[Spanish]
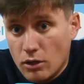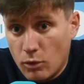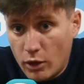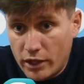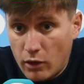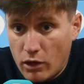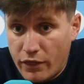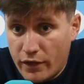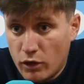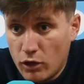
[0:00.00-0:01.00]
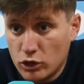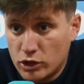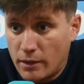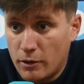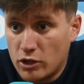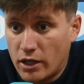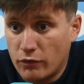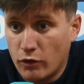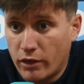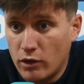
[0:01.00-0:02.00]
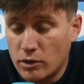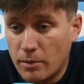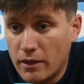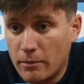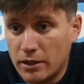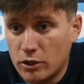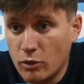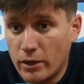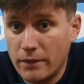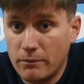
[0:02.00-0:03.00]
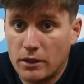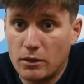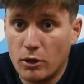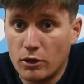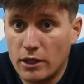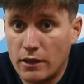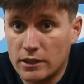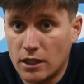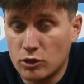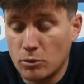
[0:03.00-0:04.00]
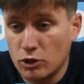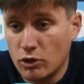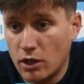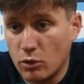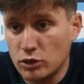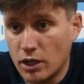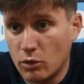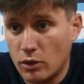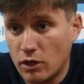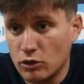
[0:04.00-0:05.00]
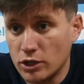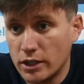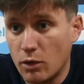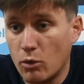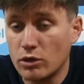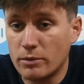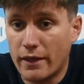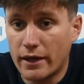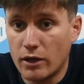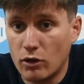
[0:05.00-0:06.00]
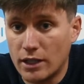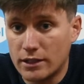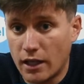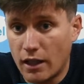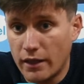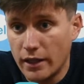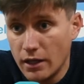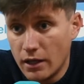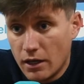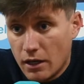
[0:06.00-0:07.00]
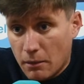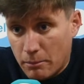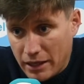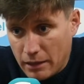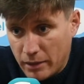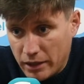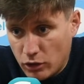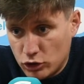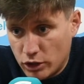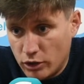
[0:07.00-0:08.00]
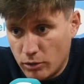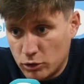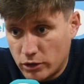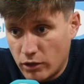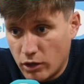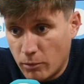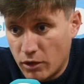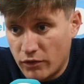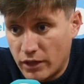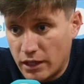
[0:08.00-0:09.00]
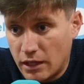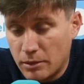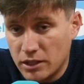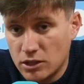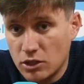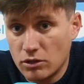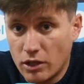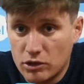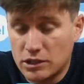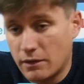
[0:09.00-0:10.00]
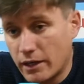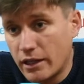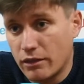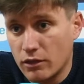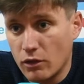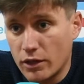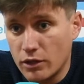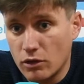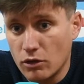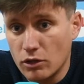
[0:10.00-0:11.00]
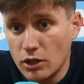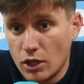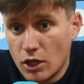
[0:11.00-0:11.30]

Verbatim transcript: Luego ha llegado el 0-2, que también nos ha reforzado ese plan de partido B. Y bueno, en el descanso hemos tenido que ajustar alguna cosilla. Luego es verdad que con la entrada de Parapar y Josiño hemos tenido que modificar la presión, que nos estaban ahí haciendo daño con,